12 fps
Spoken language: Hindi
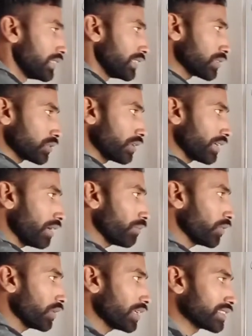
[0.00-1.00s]
इसको है ना आप
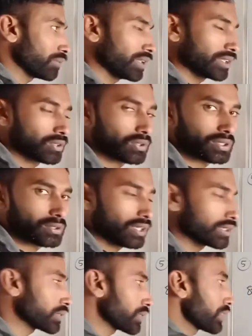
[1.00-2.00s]
लोग ऐसे भी लिख दोगे तो
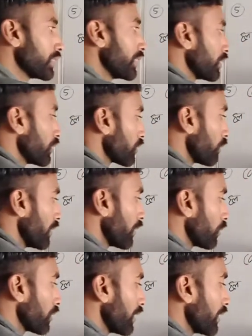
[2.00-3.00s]
आंसर सही है तो इसको मैं एक
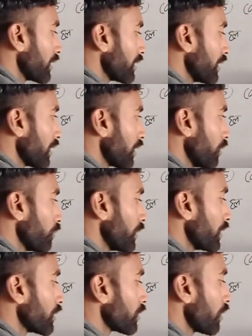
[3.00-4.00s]
और तरीके से लिख रहा हूँ
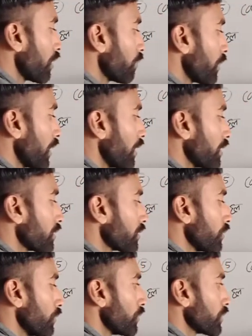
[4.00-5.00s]
पी स्क्वायर प्लस
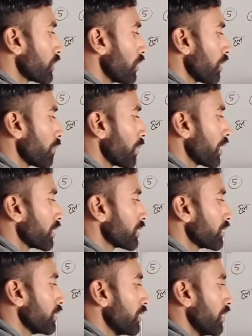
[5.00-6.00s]
क्यू स्क्वायर प्लस
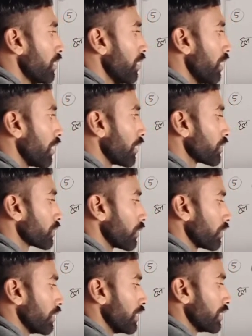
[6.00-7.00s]
आर
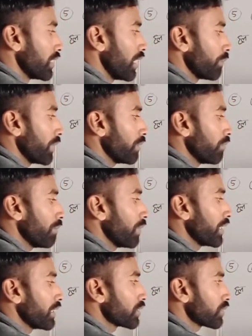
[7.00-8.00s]
स्क्वायर यहाँ पे ना मैं
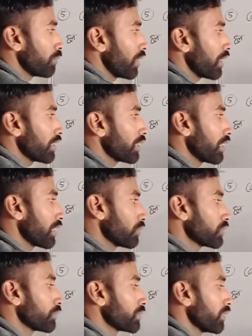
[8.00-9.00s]
माइनस को बाहर निकाल रहा हूँ
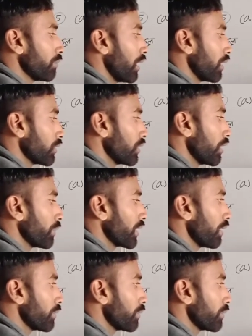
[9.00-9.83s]
सबसे बाहर तो यहाँ पे क्या